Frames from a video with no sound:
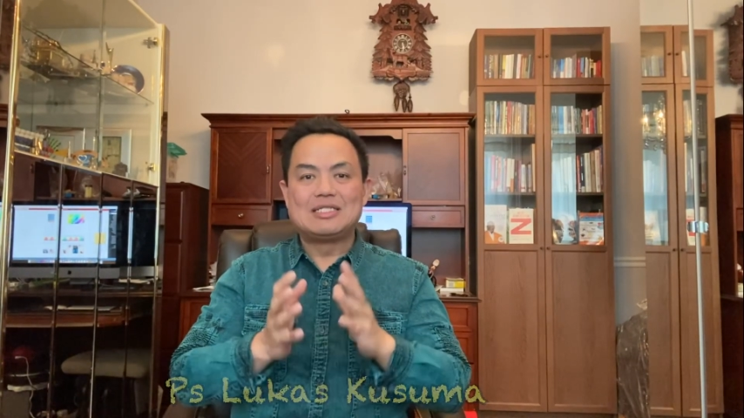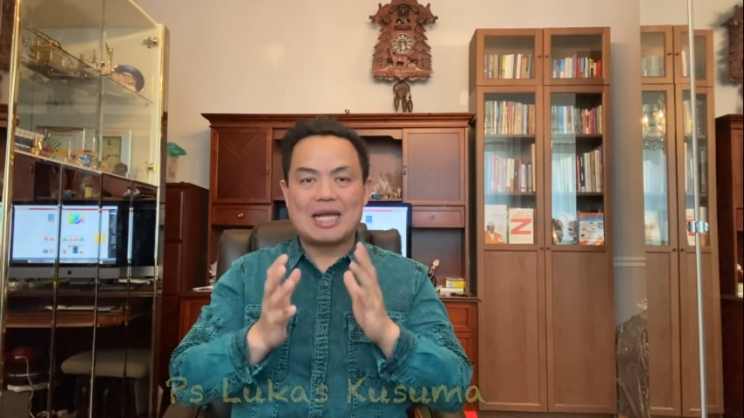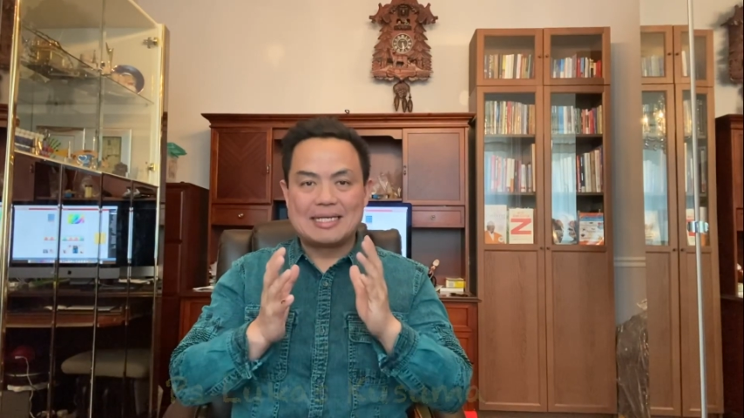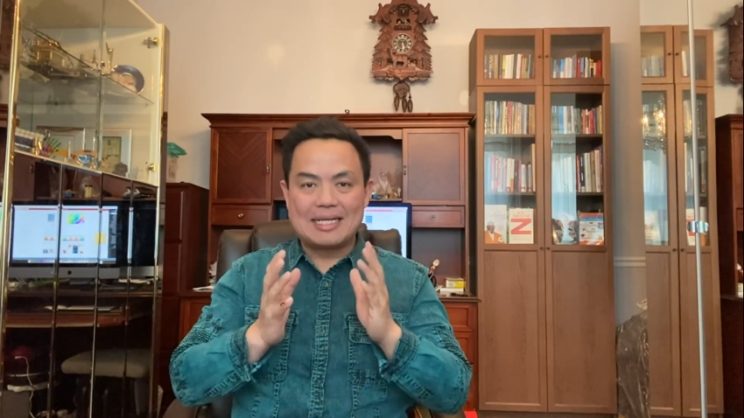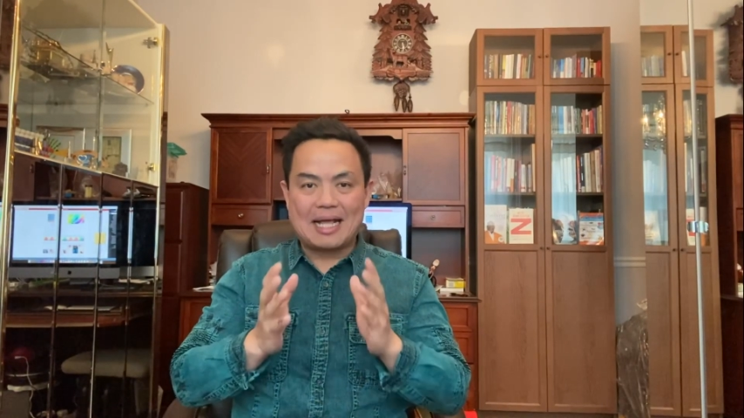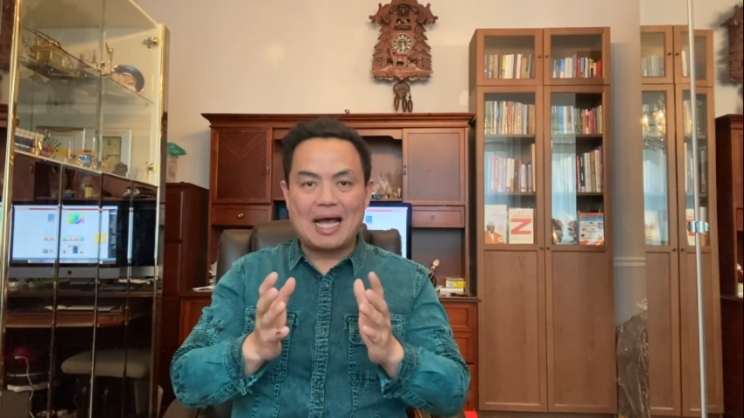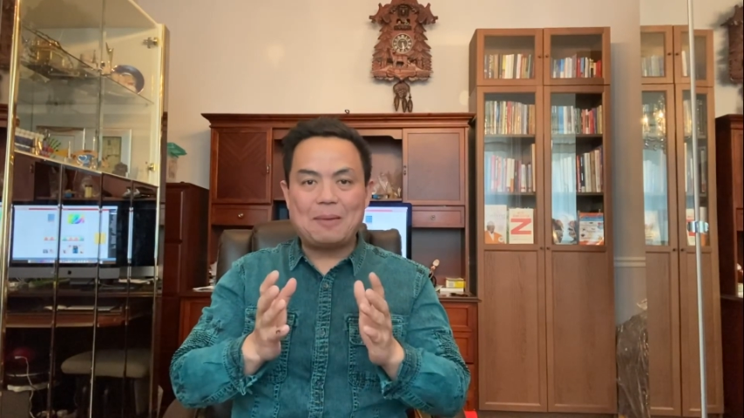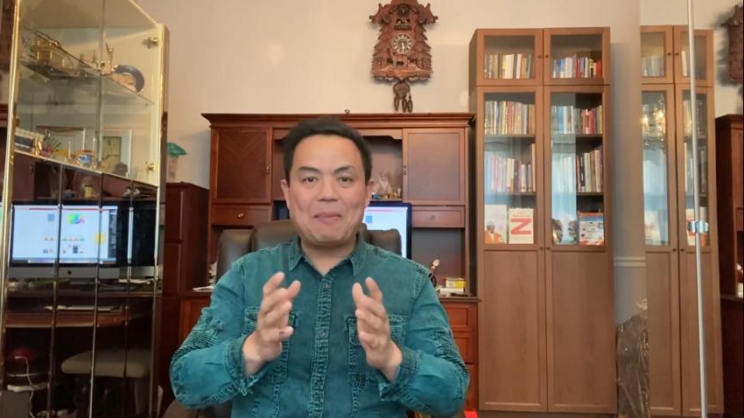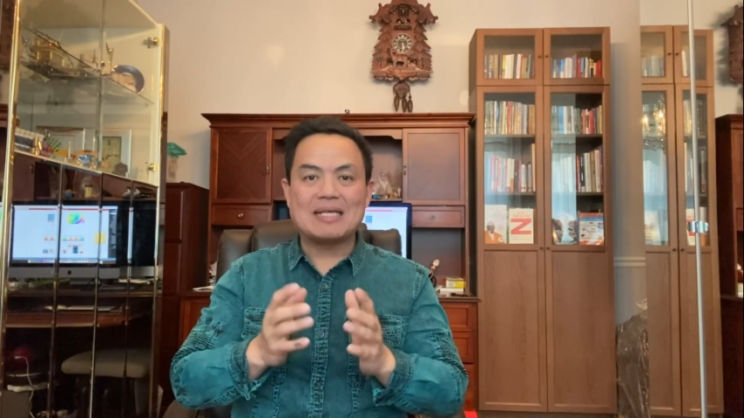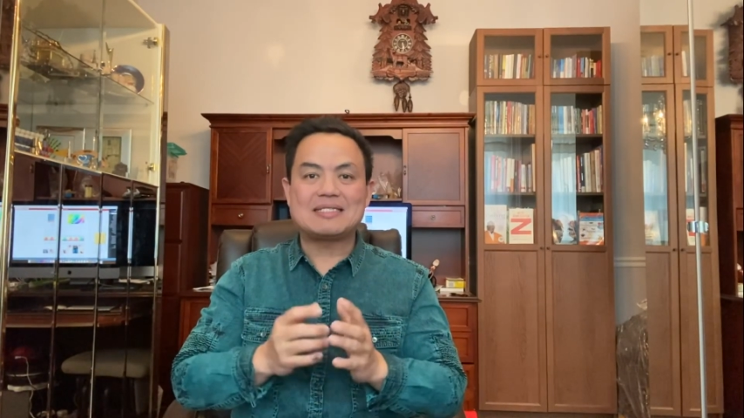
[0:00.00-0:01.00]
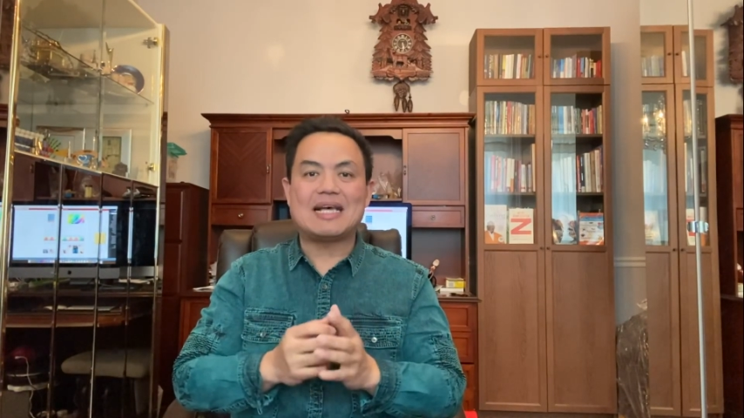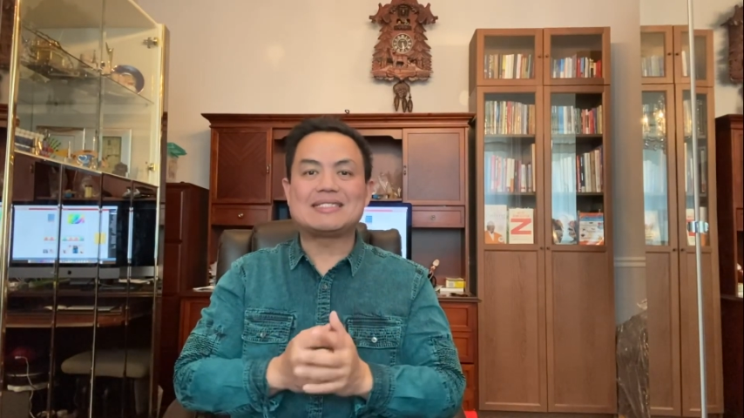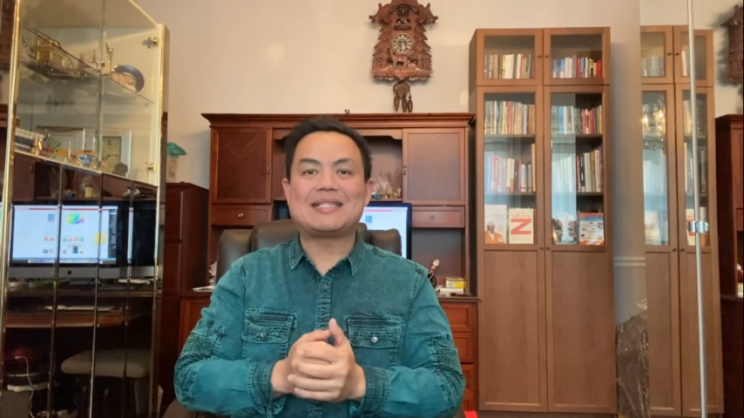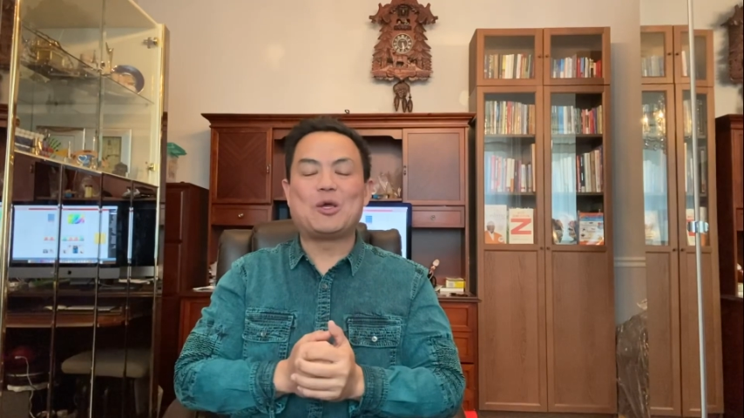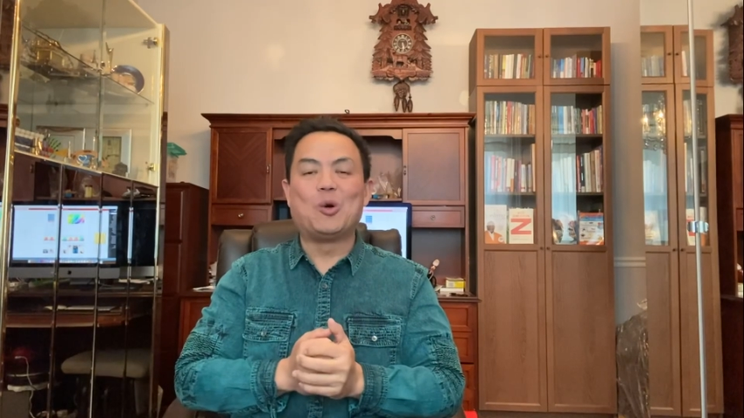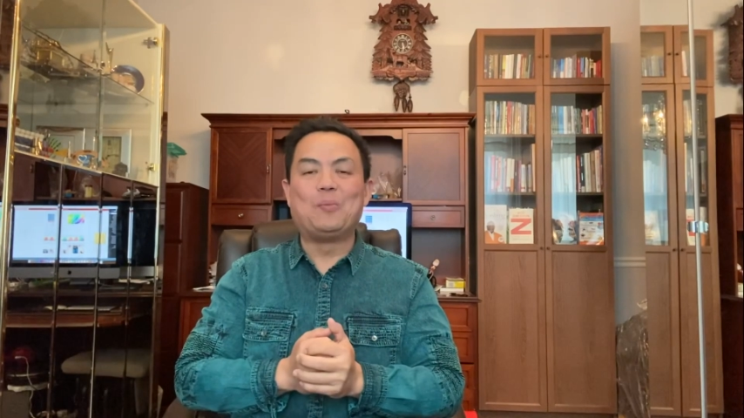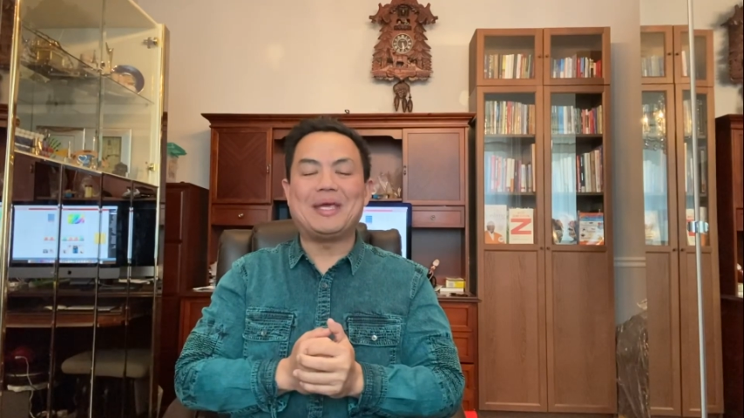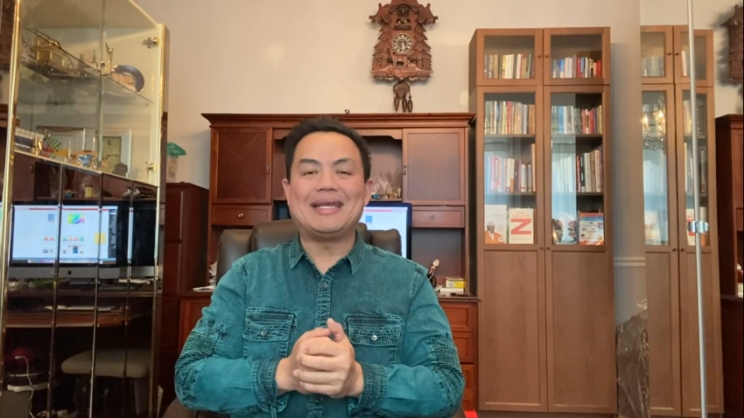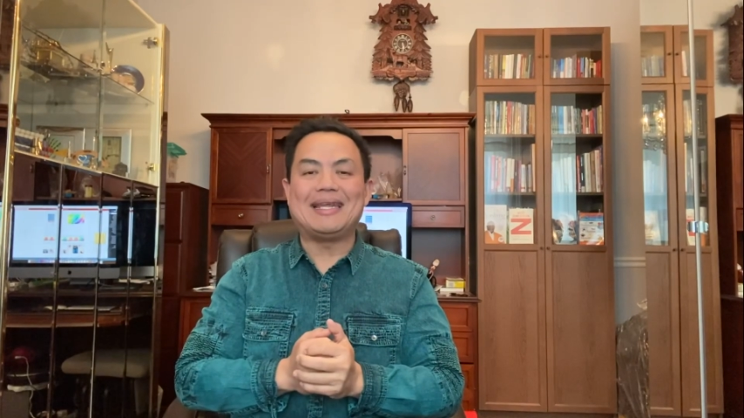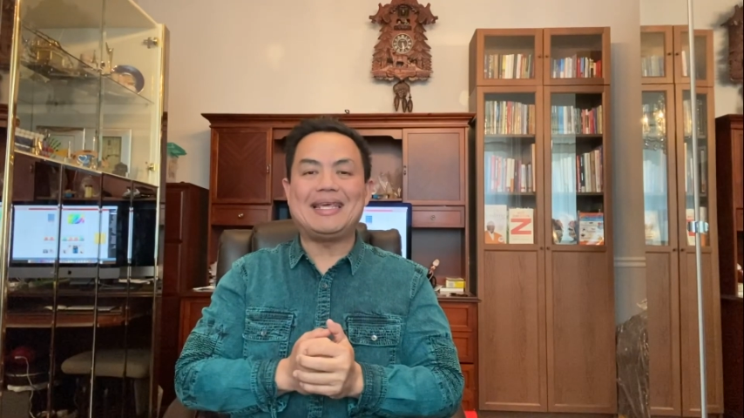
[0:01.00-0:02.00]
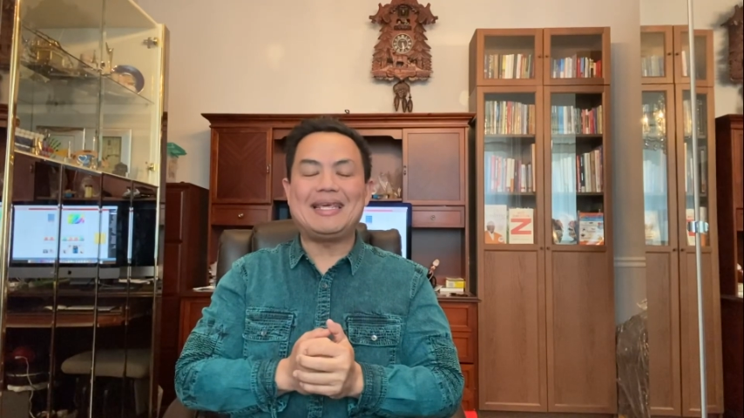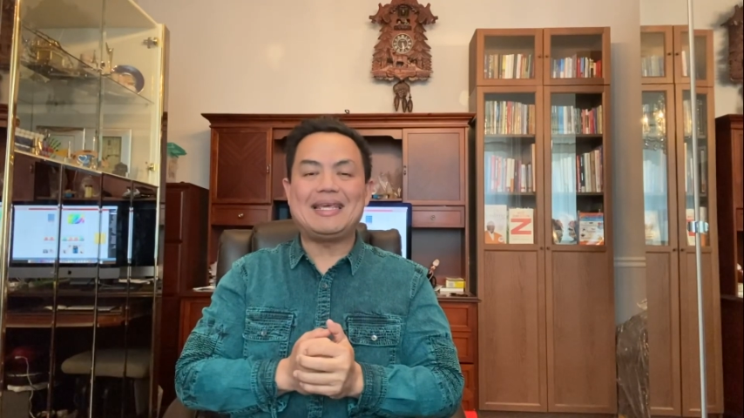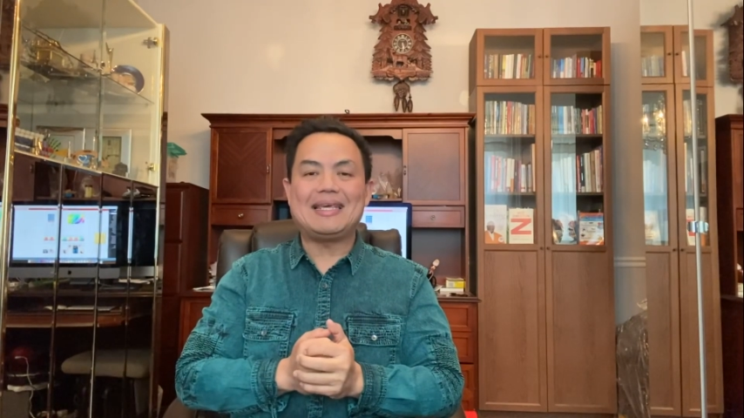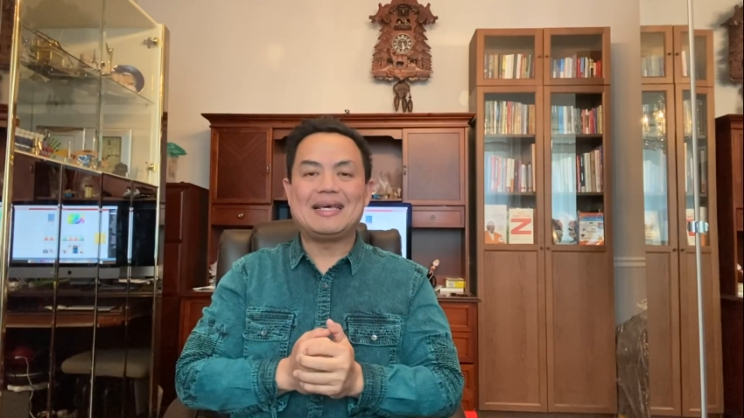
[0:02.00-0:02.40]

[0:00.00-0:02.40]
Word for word: Jadikan masa stay home ini